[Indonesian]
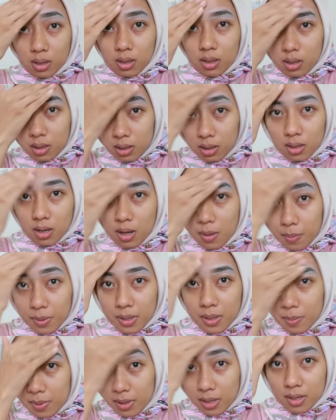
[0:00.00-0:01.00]
uh,
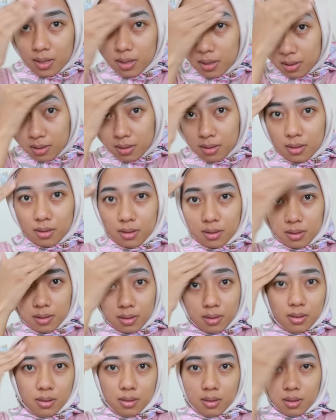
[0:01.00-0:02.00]
apa namanya
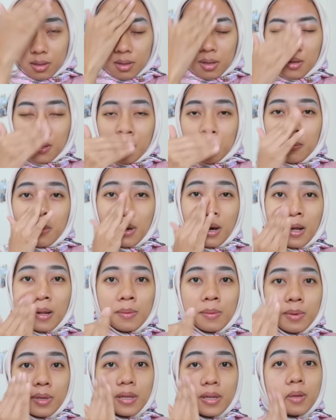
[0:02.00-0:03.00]

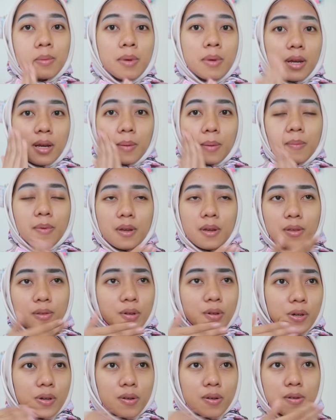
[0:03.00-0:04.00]
bakal bikin makeupnya
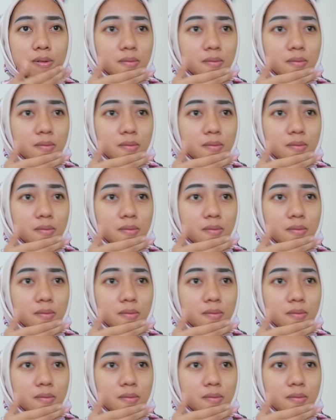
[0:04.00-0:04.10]
itu